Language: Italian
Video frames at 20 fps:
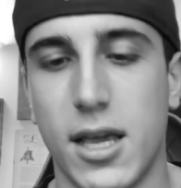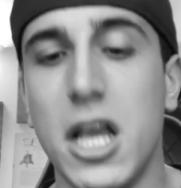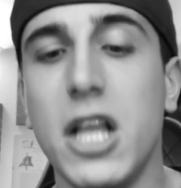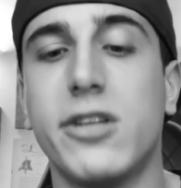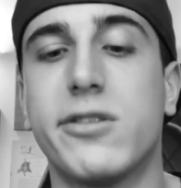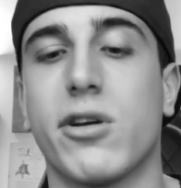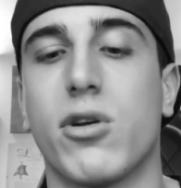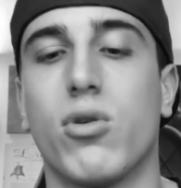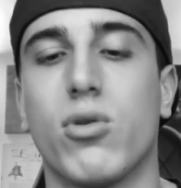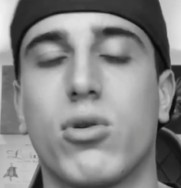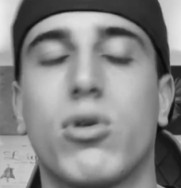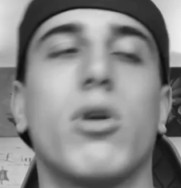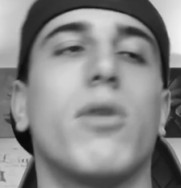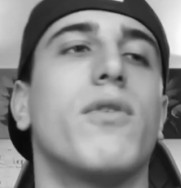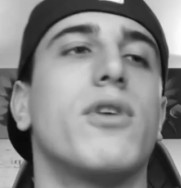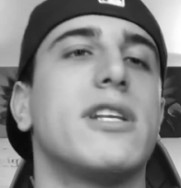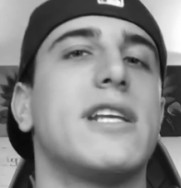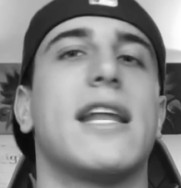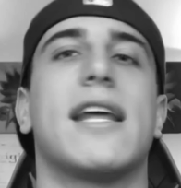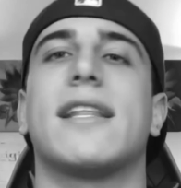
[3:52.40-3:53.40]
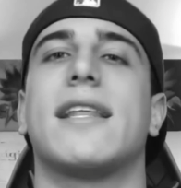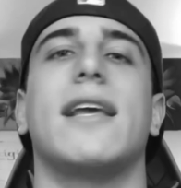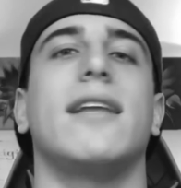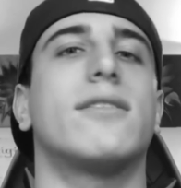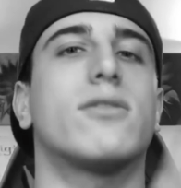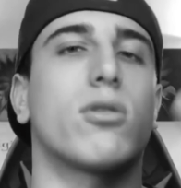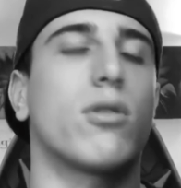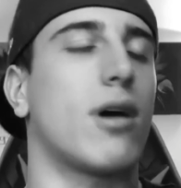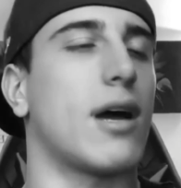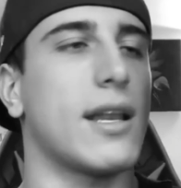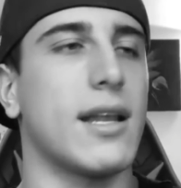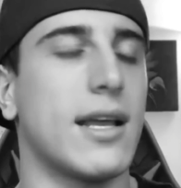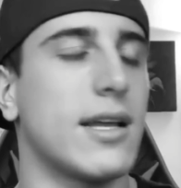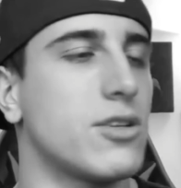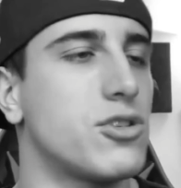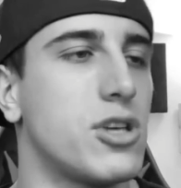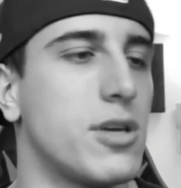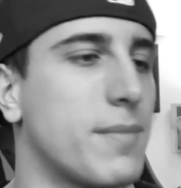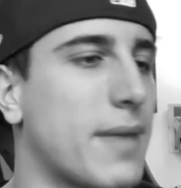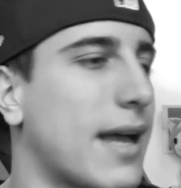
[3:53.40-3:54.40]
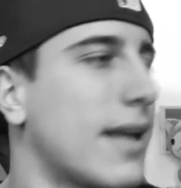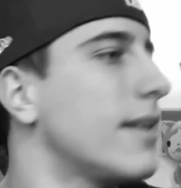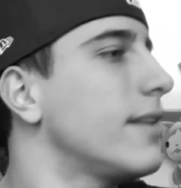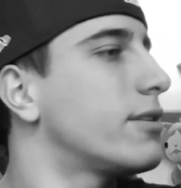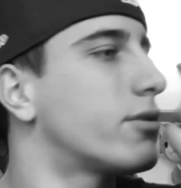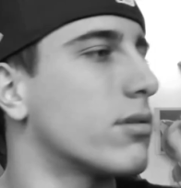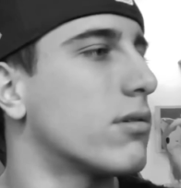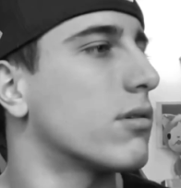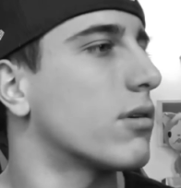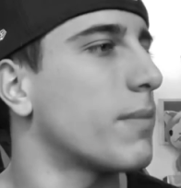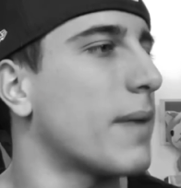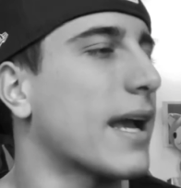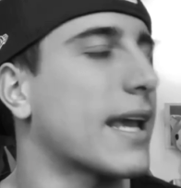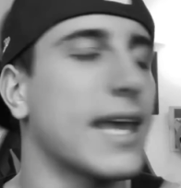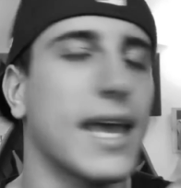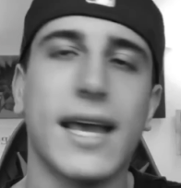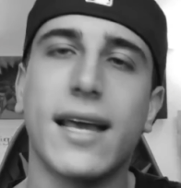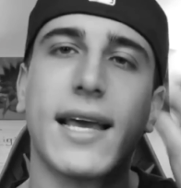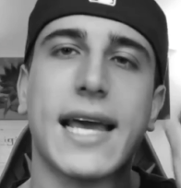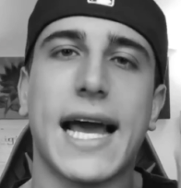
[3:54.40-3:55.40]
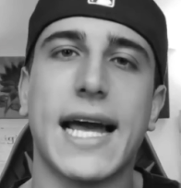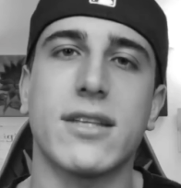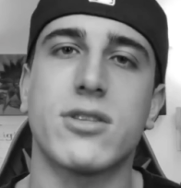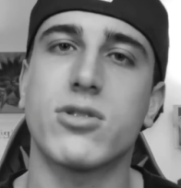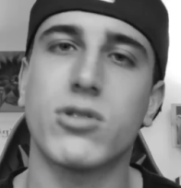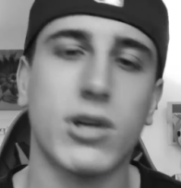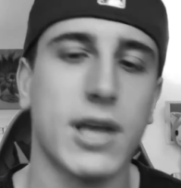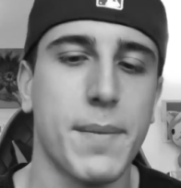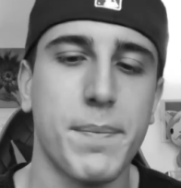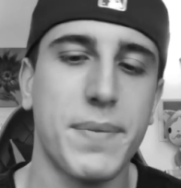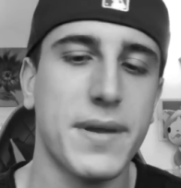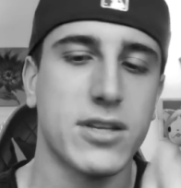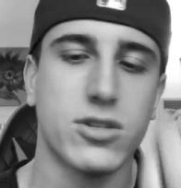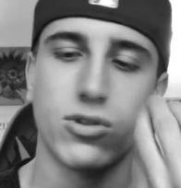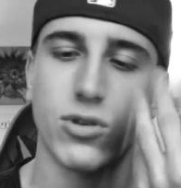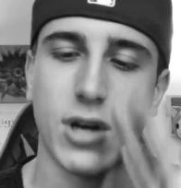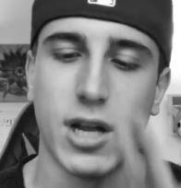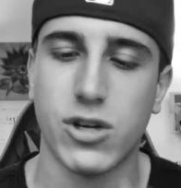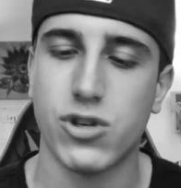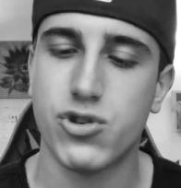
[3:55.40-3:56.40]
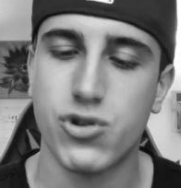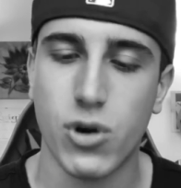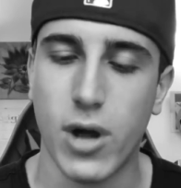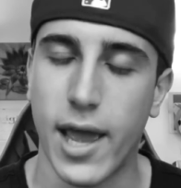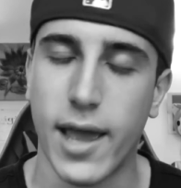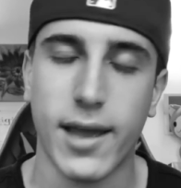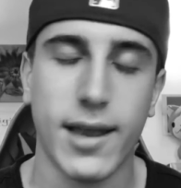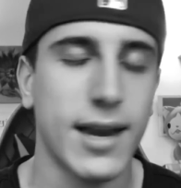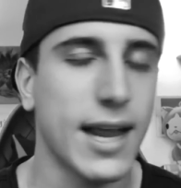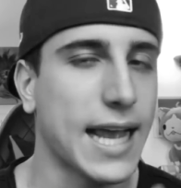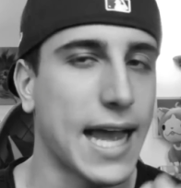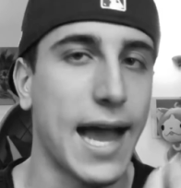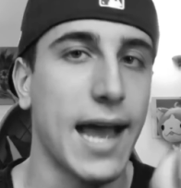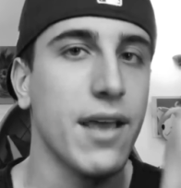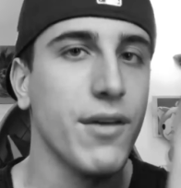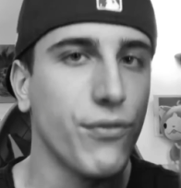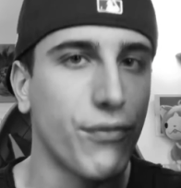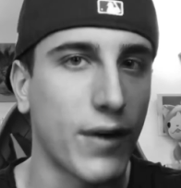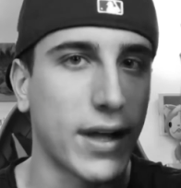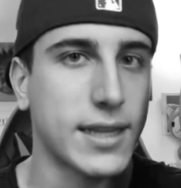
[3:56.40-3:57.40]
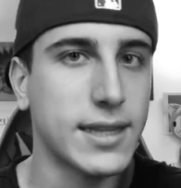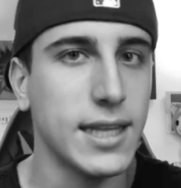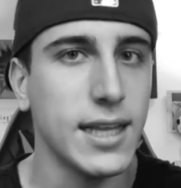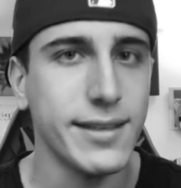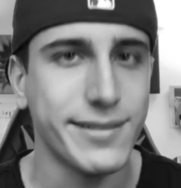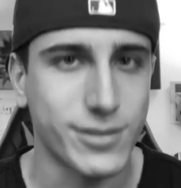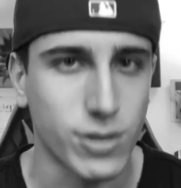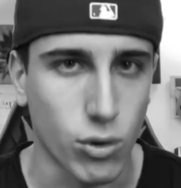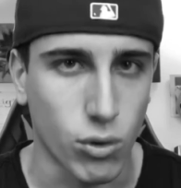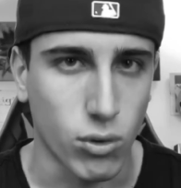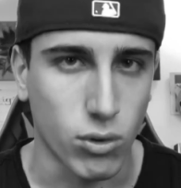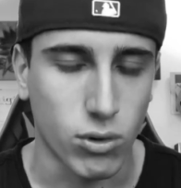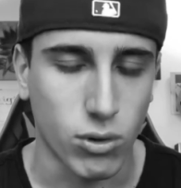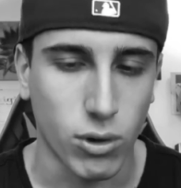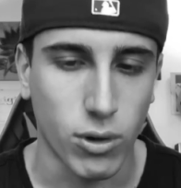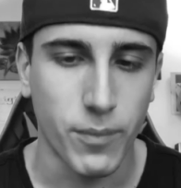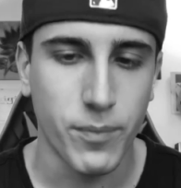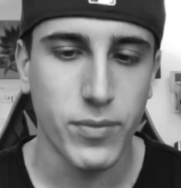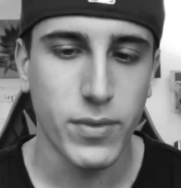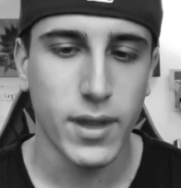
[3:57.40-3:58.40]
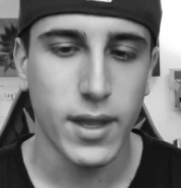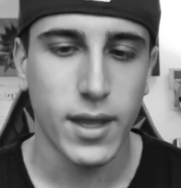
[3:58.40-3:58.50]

Il tronco, voi direte, il tronco, ah, ah, ma il tronco, ma che cazzo, che personaggio è? Raga, infatti il tronco